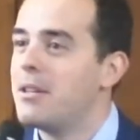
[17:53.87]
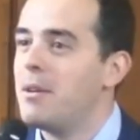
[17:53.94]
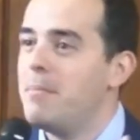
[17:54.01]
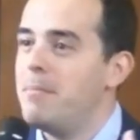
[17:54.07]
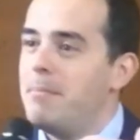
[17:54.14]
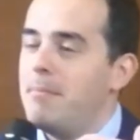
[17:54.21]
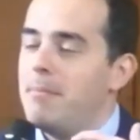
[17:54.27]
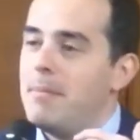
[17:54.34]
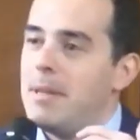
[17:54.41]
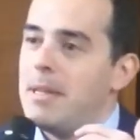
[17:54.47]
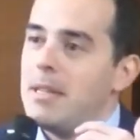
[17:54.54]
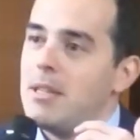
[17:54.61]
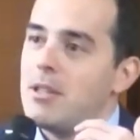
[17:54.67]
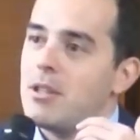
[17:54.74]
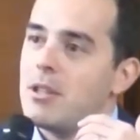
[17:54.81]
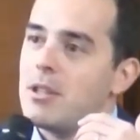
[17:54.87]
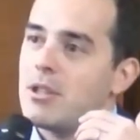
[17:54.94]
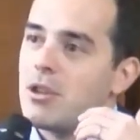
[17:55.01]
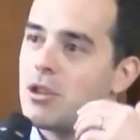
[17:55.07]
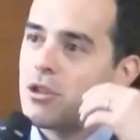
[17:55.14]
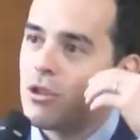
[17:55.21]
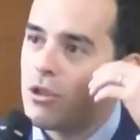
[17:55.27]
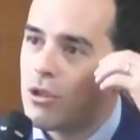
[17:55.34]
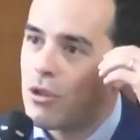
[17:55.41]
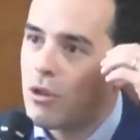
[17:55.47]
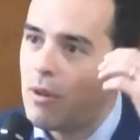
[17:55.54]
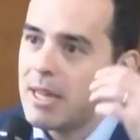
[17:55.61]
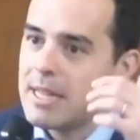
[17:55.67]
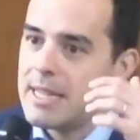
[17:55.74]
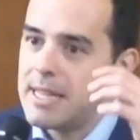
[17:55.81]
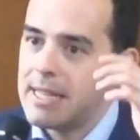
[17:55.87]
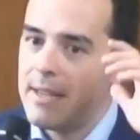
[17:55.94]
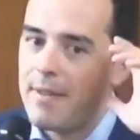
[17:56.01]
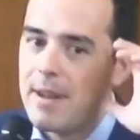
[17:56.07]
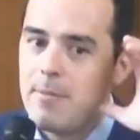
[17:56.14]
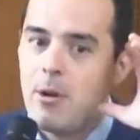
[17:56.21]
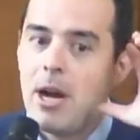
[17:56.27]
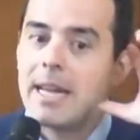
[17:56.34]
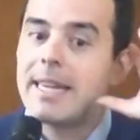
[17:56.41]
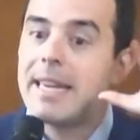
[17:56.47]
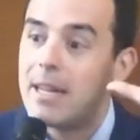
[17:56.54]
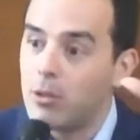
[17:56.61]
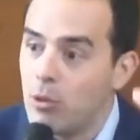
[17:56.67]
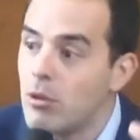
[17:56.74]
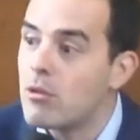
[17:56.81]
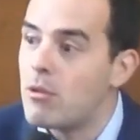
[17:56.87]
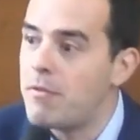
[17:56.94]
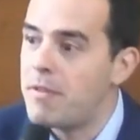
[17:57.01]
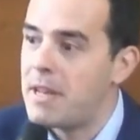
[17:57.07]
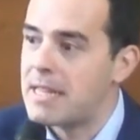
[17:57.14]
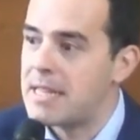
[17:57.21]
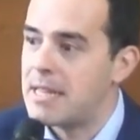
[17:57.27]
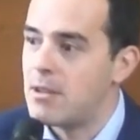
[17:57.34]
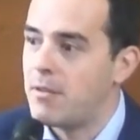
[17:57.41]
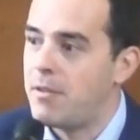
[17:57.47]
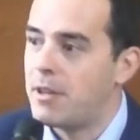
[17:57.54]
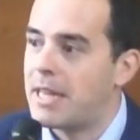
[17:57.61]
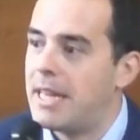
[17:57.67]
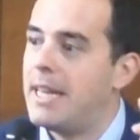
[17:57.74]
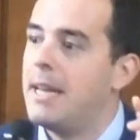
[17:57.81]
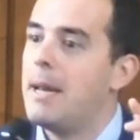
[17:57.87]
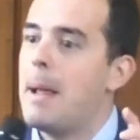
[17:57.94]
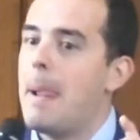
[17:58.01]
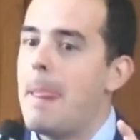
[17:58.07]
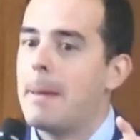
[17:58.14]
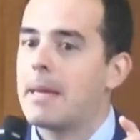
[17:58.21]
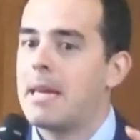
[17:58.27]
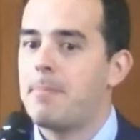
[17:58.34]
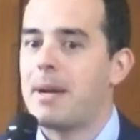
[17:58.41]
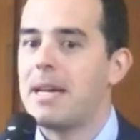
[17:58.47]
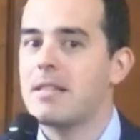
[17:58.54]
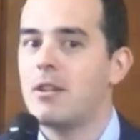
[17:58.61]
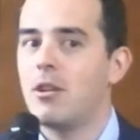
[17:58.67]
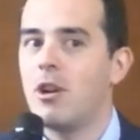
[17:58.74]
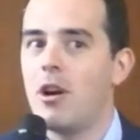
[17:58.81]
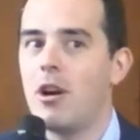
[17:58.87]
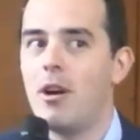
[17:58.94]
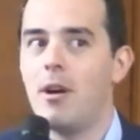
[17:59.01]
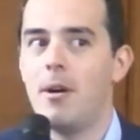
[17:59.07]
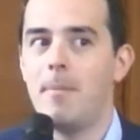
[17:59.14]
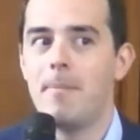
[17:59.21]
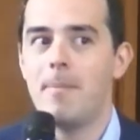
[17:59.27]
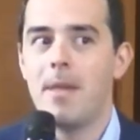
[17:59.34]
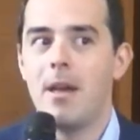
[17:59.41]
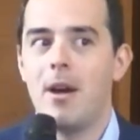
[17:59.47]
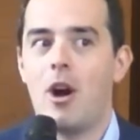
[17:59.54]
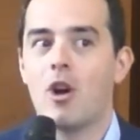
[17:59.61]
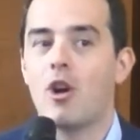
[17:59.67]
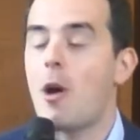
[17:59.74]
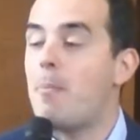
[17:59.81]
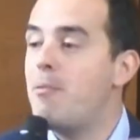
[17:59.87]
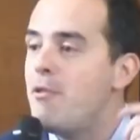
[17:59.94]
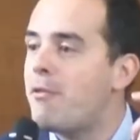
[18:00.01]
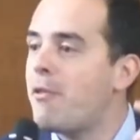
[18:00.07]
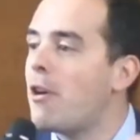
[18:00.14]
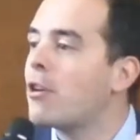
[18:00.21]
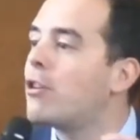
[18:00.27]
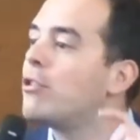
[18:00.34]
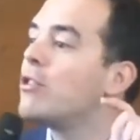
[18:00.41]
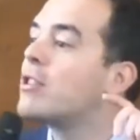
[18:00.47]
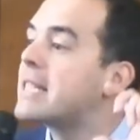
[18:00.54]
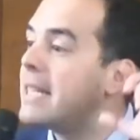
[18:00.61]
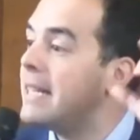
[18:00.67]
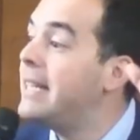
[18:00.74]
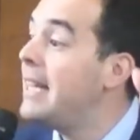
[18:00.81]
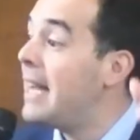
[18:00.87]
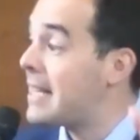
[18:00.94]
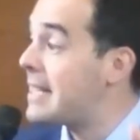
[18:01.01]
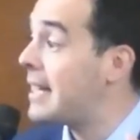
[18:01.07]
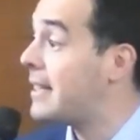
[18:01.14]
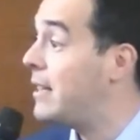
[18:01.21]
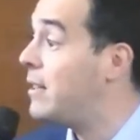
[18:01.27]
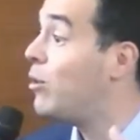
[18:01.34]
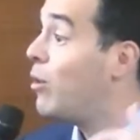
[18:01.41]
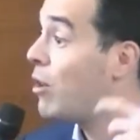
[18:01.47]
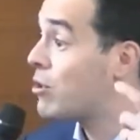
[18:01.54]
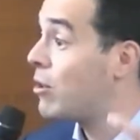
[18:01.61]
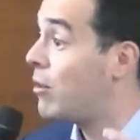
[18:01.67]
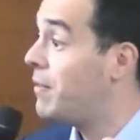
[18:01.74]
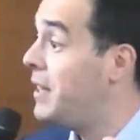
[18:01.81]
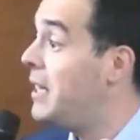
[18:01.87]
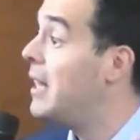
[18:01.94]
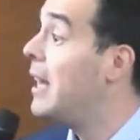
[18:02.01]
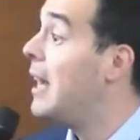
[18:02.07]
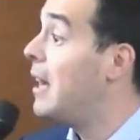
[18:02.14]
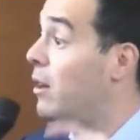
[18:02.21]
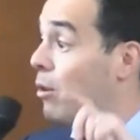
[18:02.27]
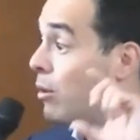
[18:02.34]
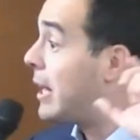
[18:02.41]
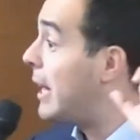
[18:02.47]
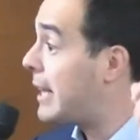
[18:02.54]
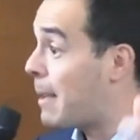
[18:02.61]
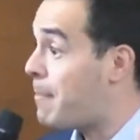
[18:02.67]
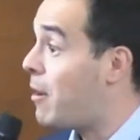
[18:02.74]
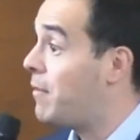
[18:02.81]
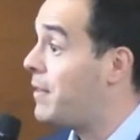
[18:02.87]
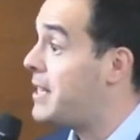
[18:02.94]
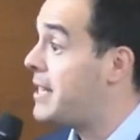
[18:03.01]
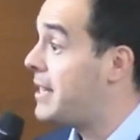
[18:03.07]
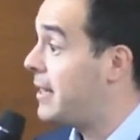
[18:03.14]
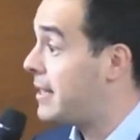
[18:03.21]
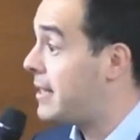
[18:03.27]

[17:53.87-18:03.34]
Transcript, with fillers: euh, je, crois que c'est vraiment un cadeau qu'on fait à ces enfants qui est, presque encore, euh, encore plus fort que de céder à certaines de leurs envies auxquelles tu n'as pas envie de